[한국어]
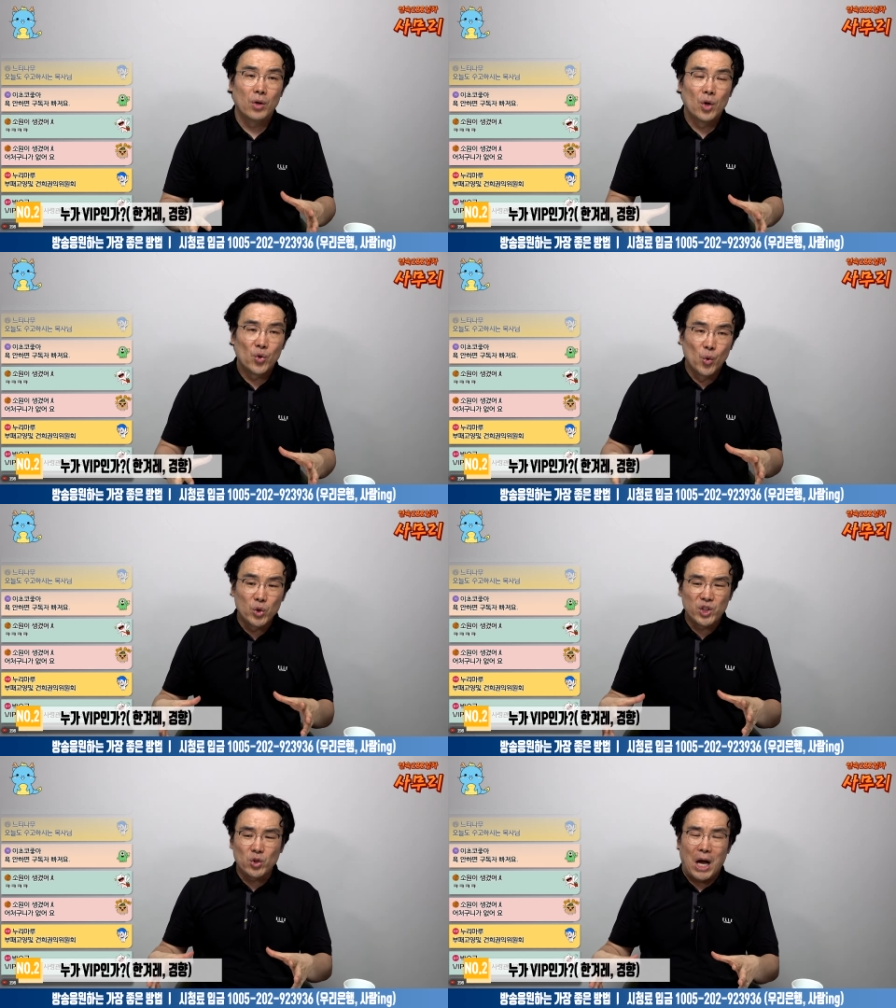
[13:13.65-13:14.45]

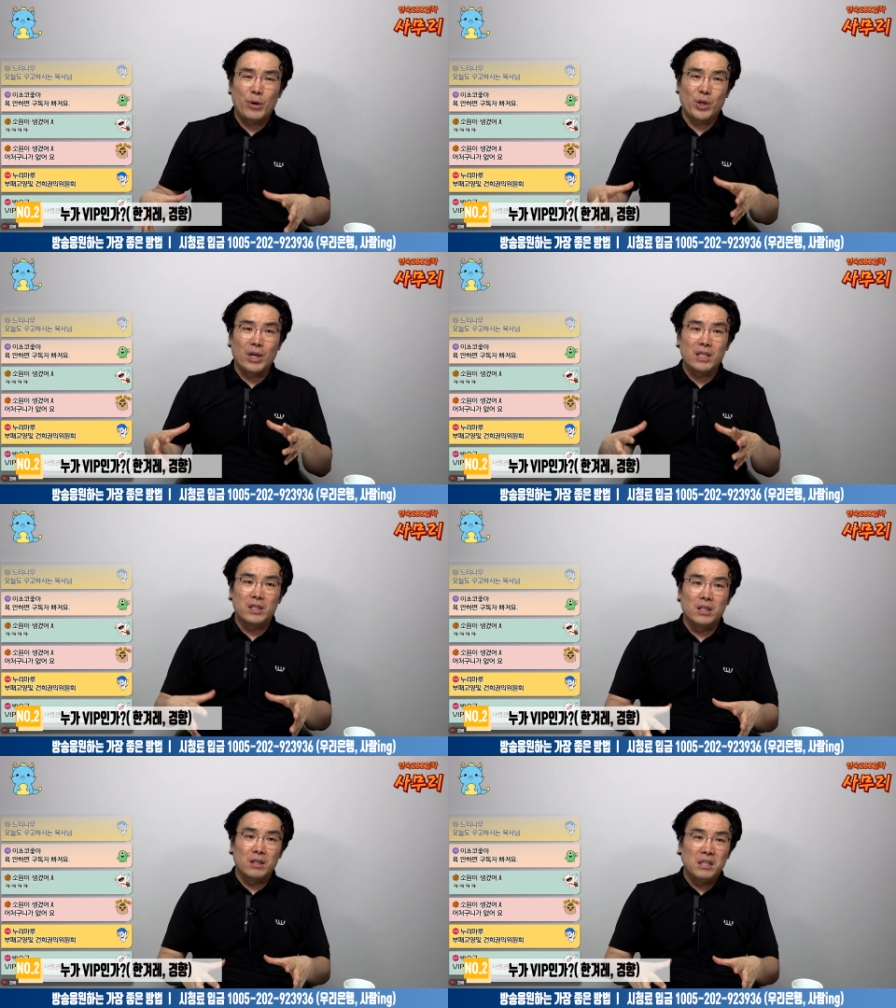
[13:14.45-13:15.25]
녹취록 나오기
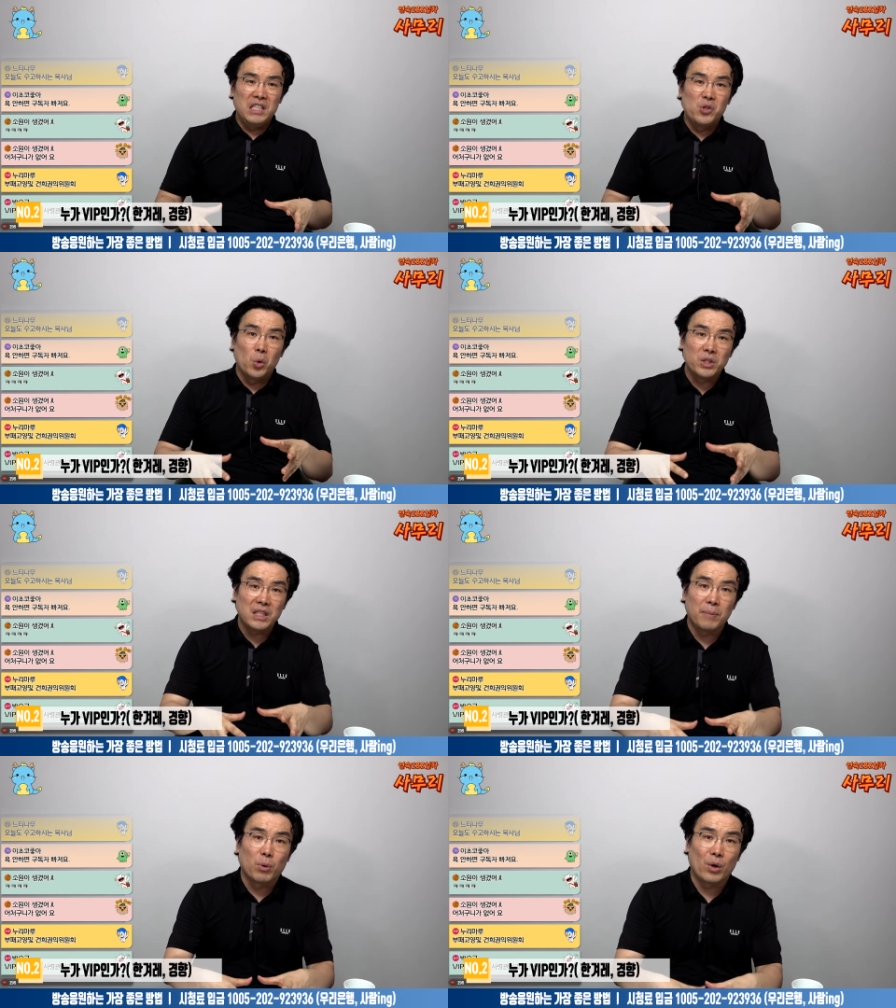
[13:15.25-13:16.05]
전까지는 이 이종호 씨가
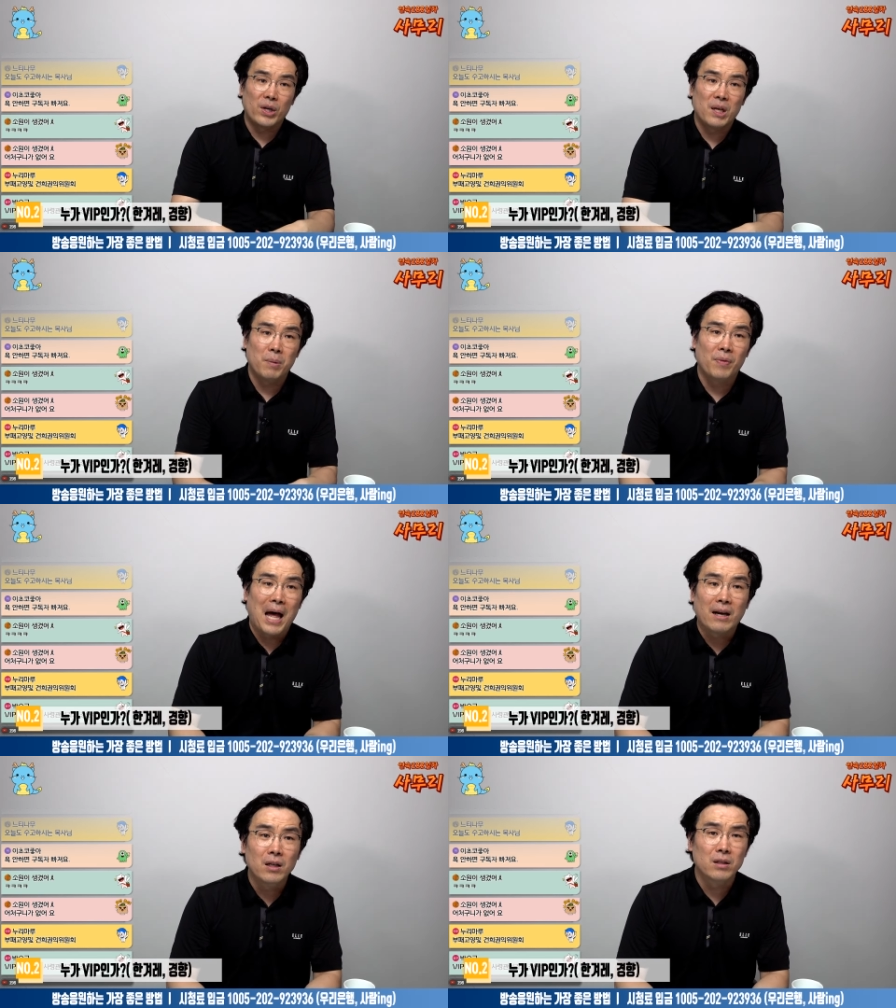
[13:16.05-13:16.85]
뭐라고 했냐면
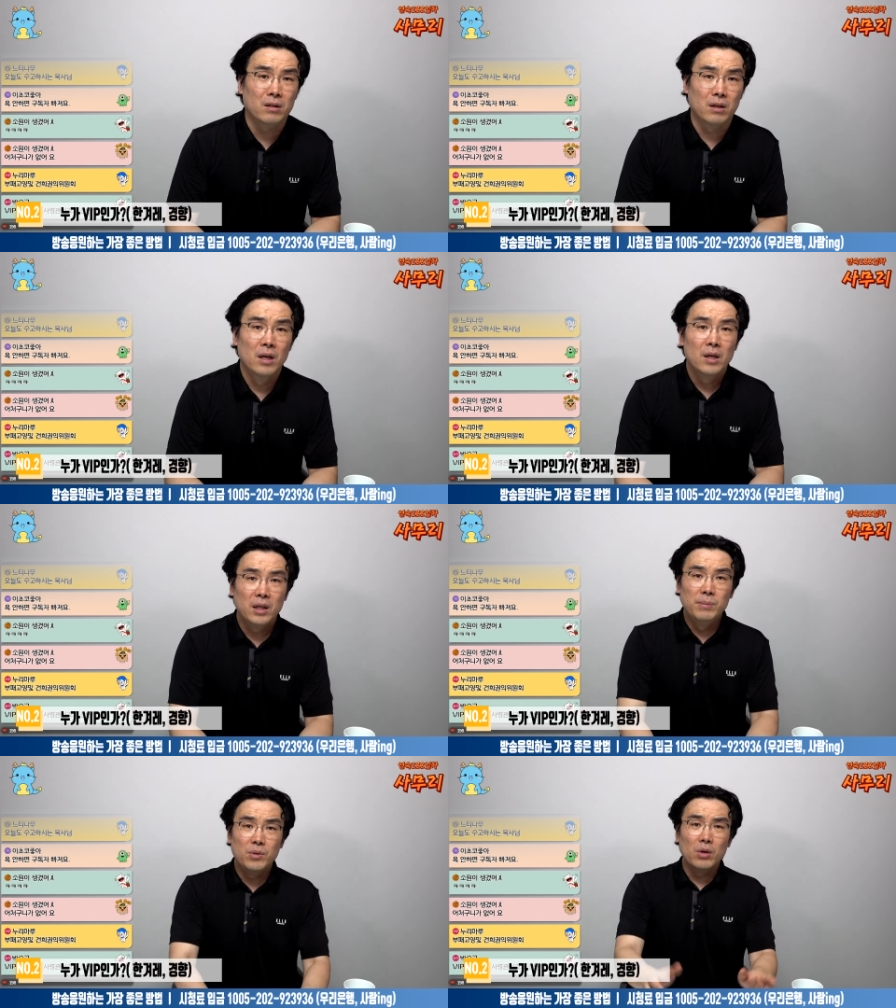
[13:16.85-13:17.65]
나는
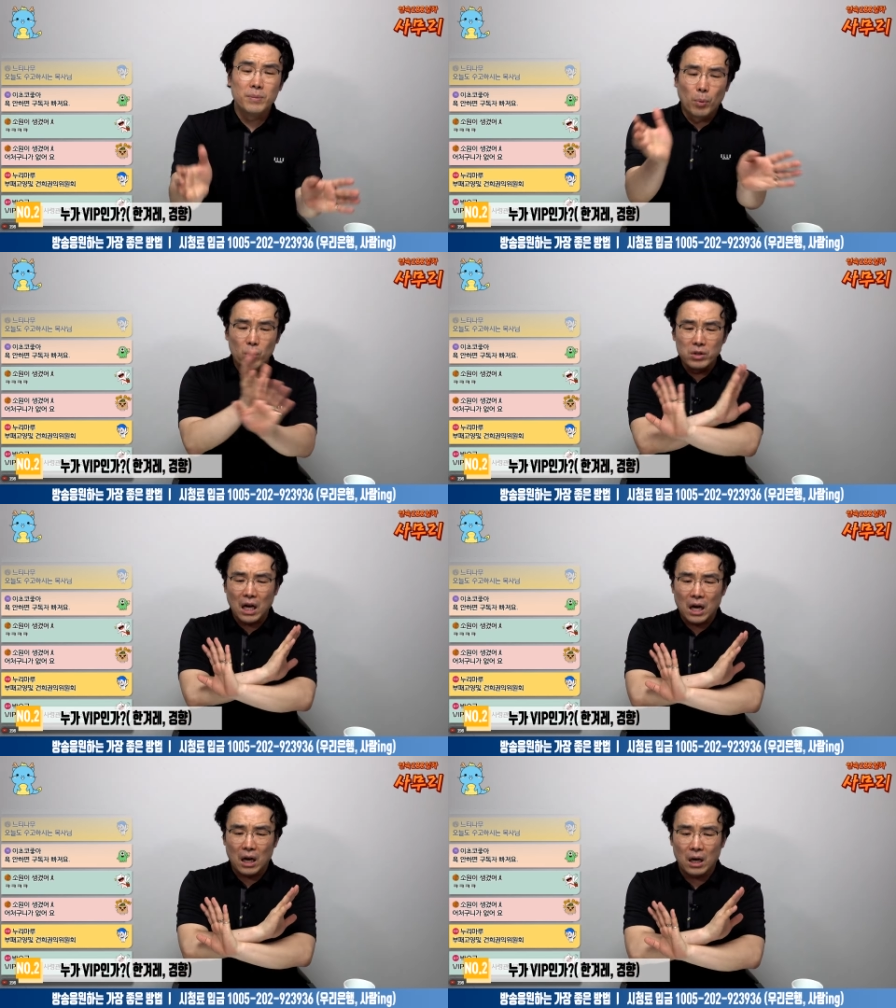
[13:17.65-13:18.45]
임성근
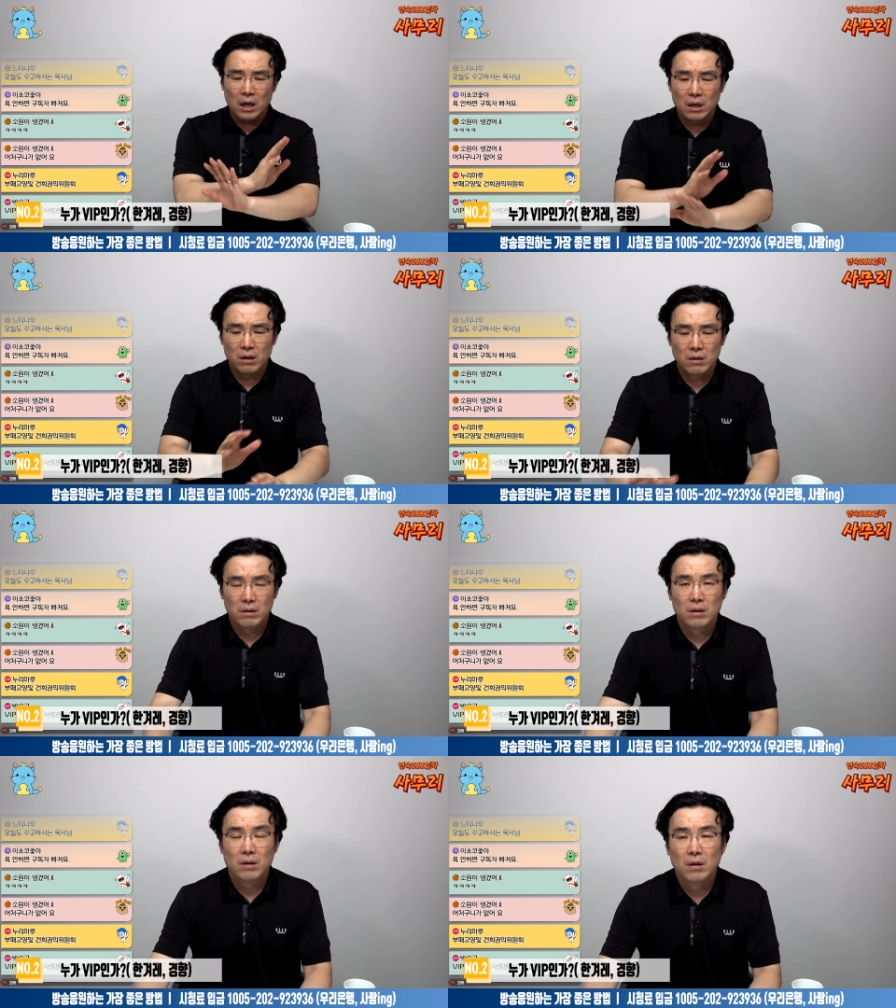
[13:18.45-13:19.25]
모른다.
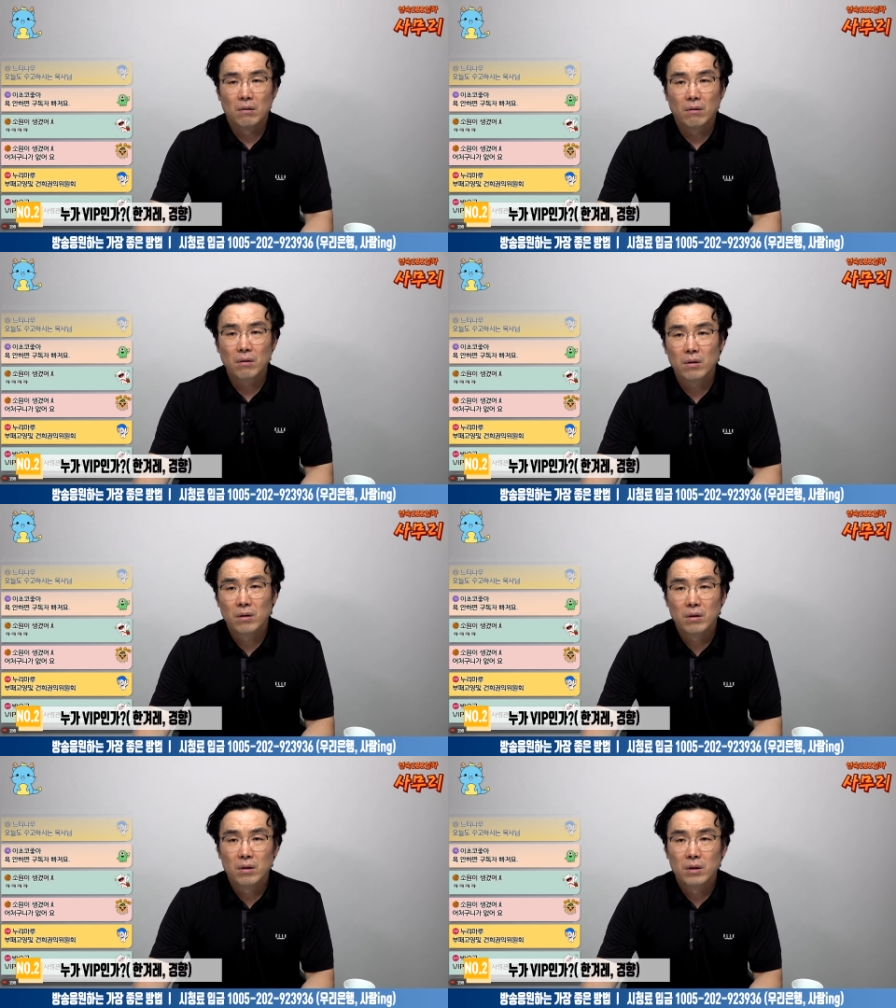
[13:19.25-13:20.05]
어?
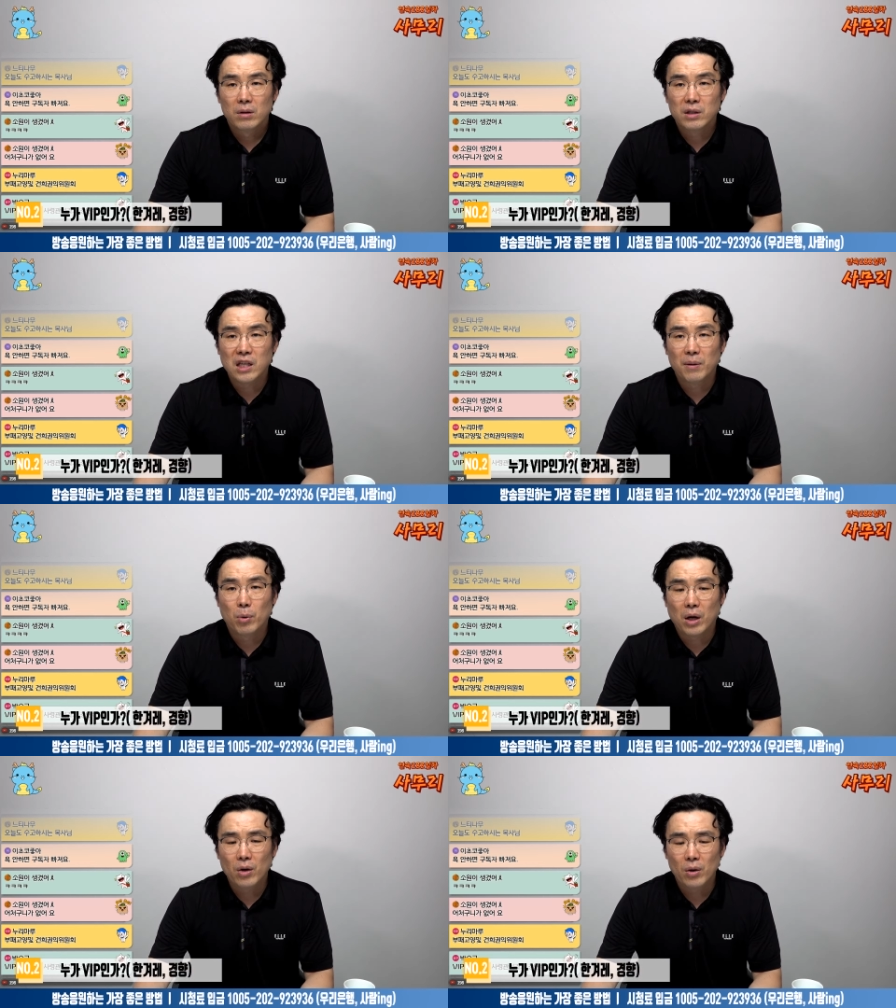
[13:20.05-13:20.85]
기사 한번 볼까요?